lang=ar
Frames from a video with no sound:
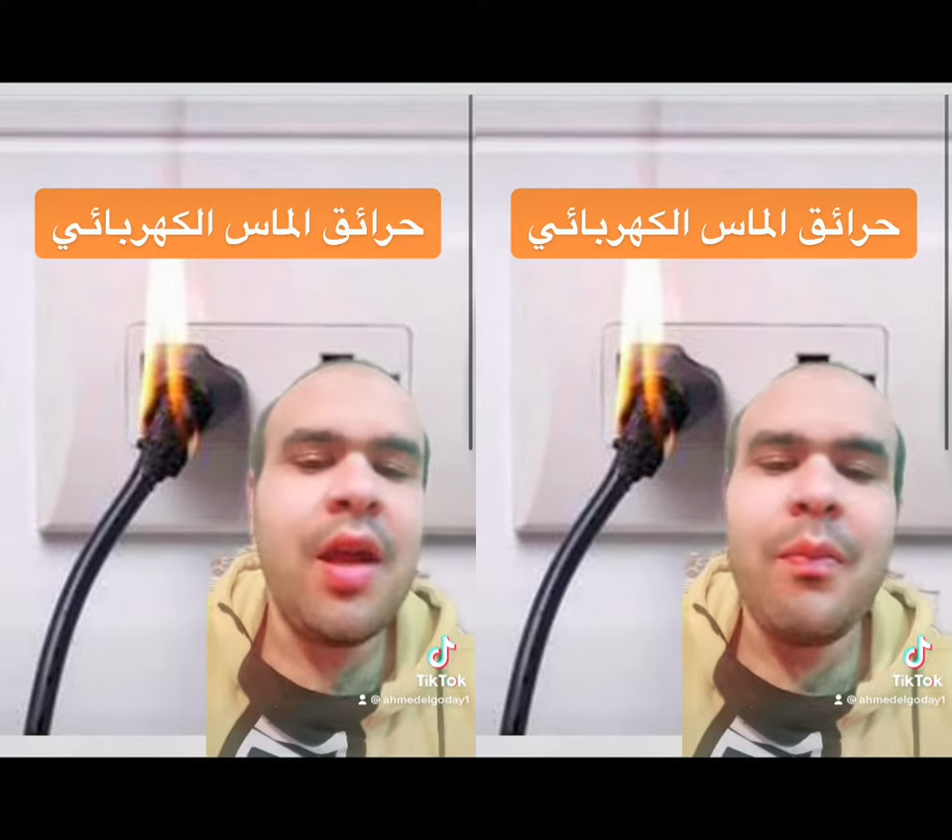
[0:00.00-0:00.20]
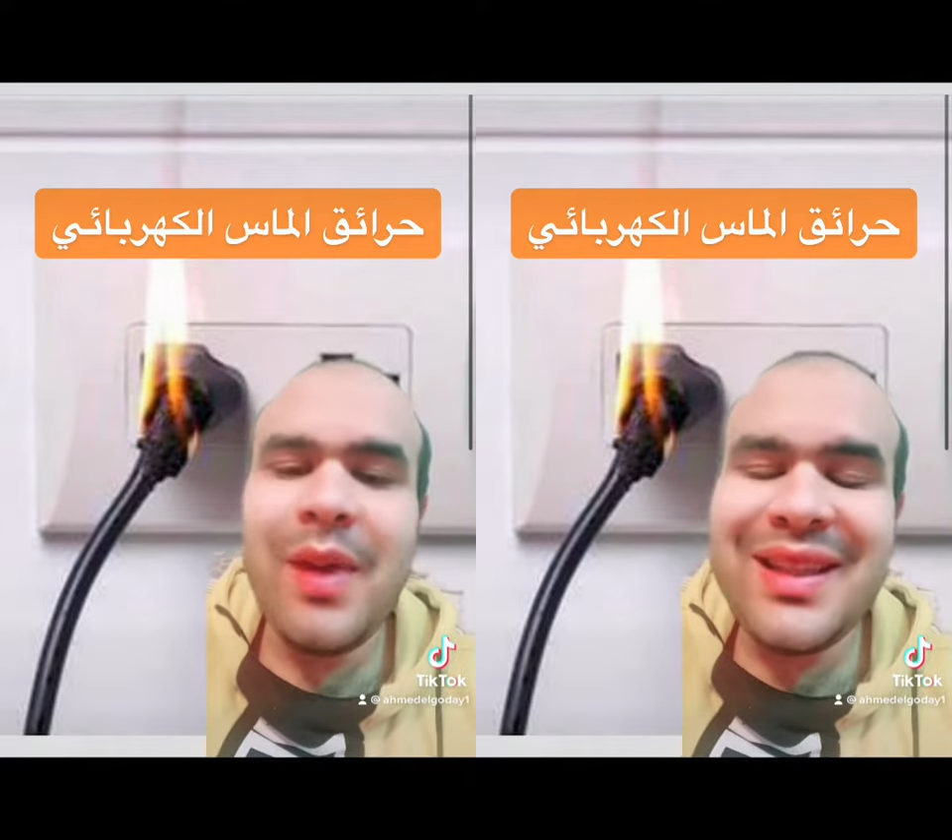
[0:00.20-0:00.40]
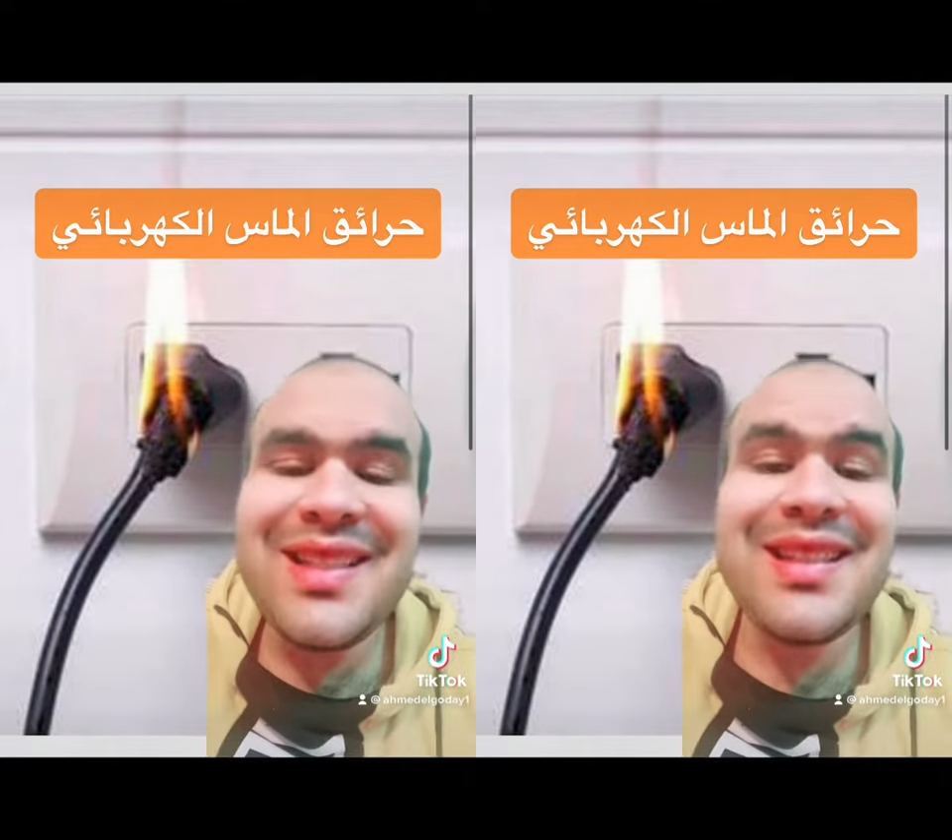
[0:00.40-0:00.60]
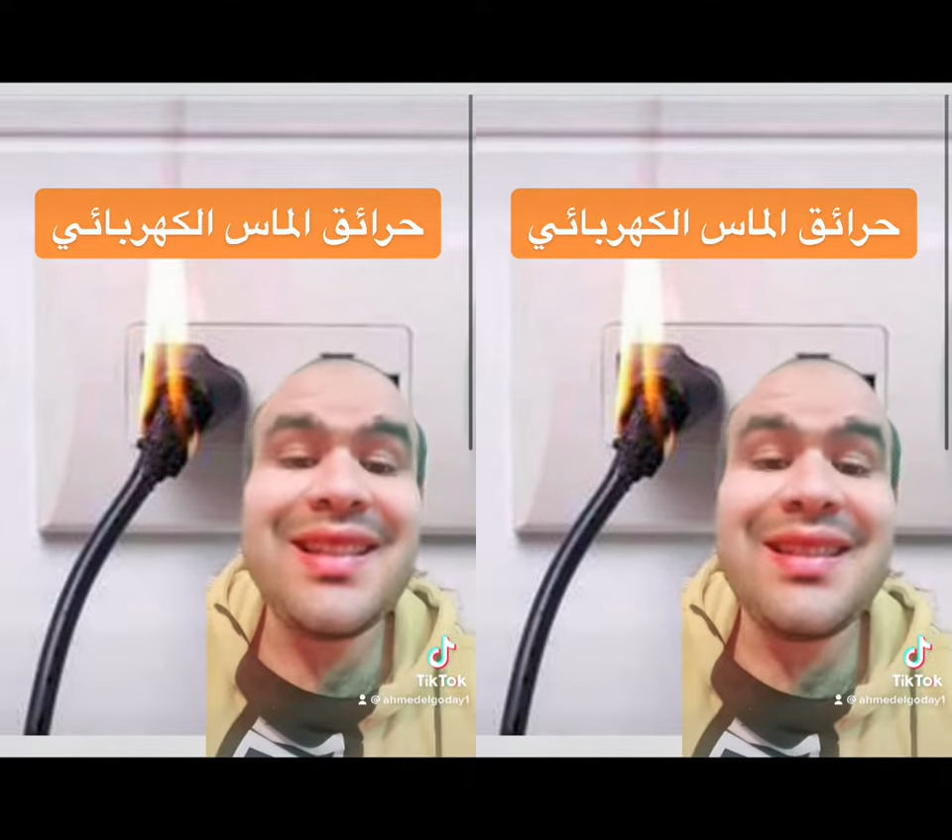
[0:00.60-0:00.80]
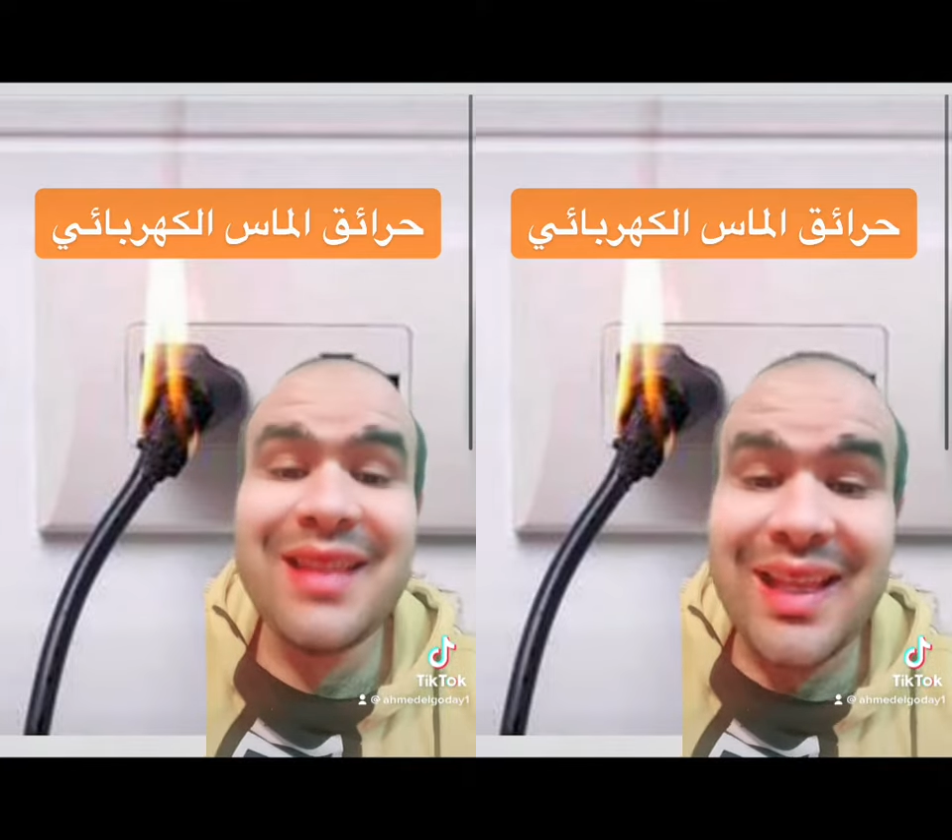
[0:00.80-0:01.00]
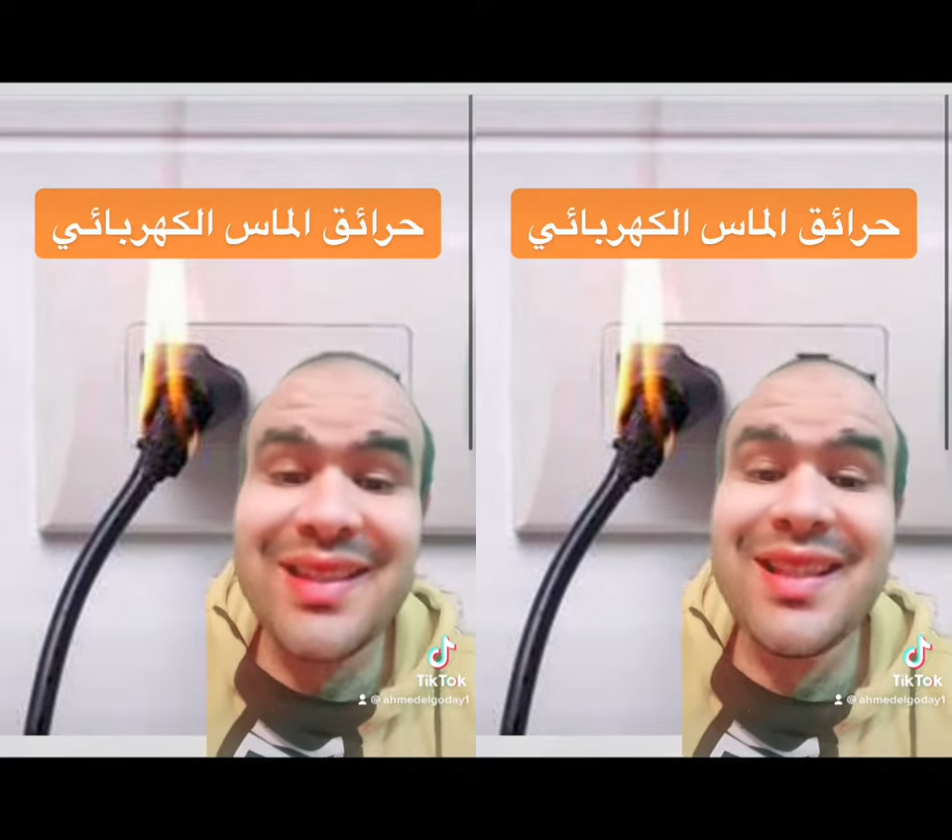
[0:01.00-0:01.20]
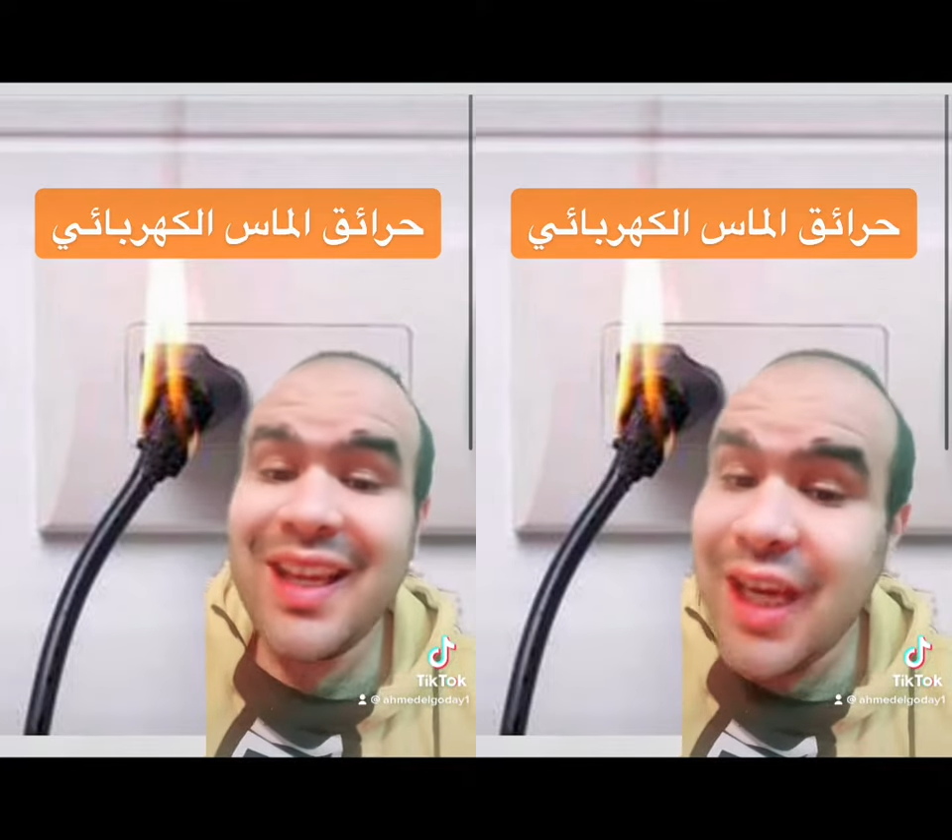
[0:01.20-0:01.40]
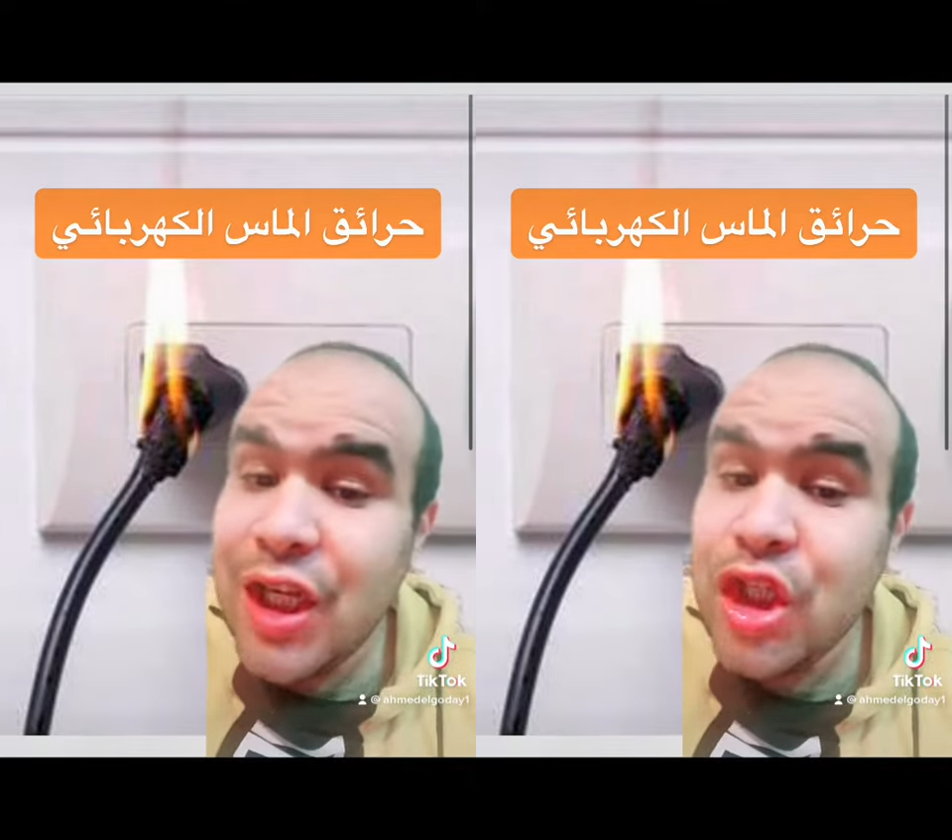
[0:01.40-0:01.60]
ما
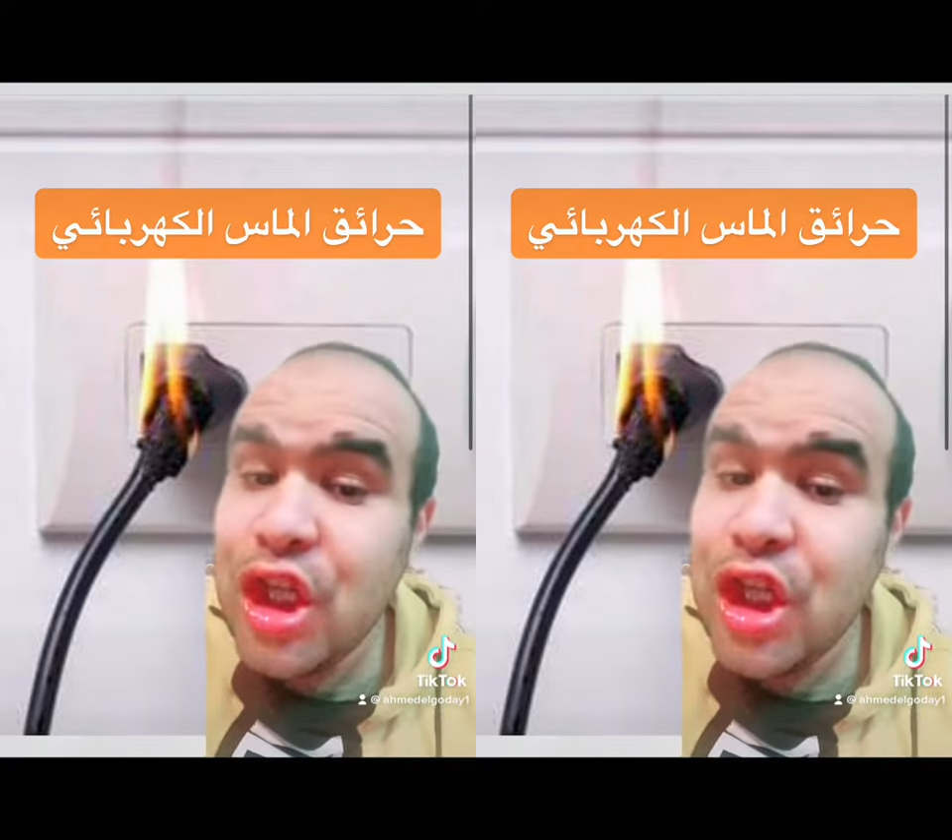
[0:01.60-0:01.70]
تستسهلش